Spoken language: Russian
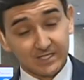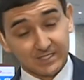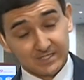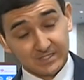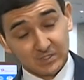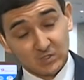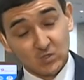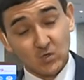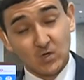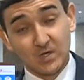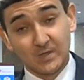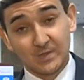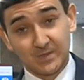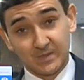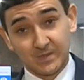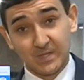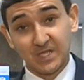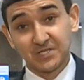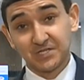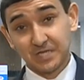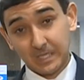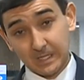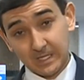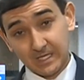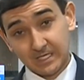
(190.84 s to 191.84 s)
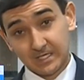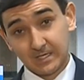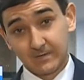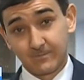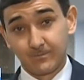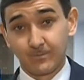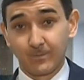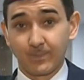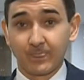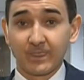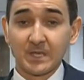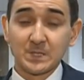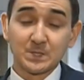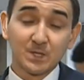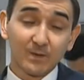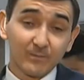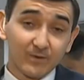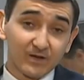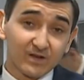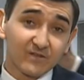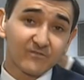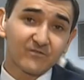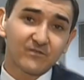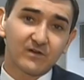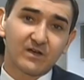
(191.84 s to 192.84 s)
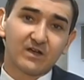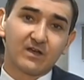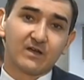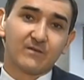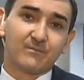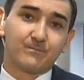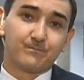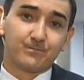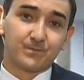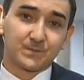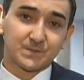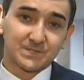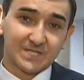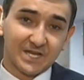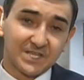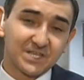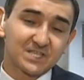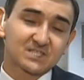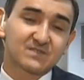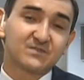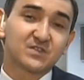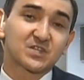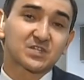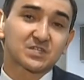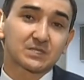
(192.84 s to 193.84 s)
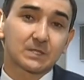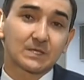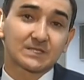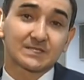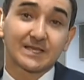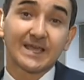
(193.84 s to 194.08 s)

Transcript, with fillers: до начала э, выборов э, в стране завершилась